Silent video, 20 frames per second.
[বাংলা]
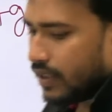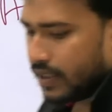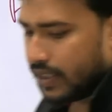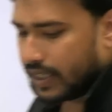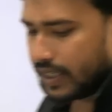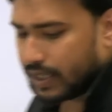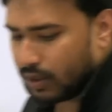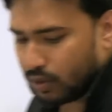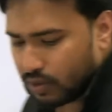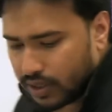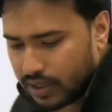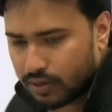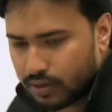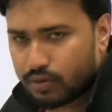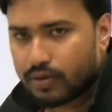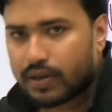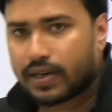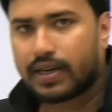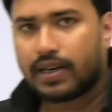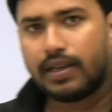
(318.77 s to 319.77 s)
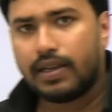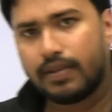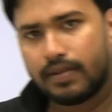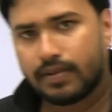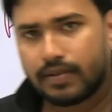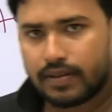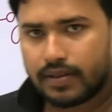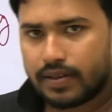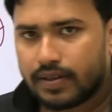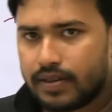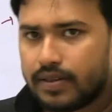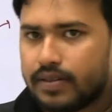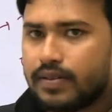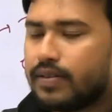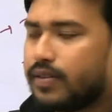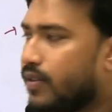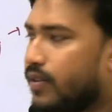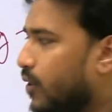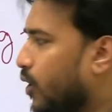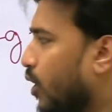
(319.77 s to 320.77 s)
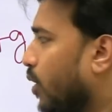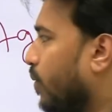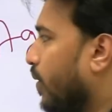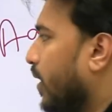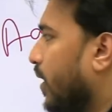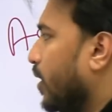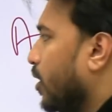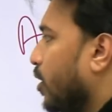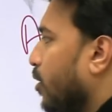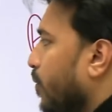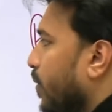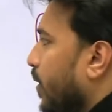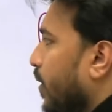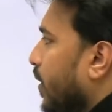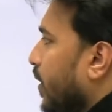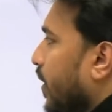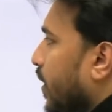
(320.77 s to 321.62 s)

সেটাও কিন্তু এখানে সিলভারই হবে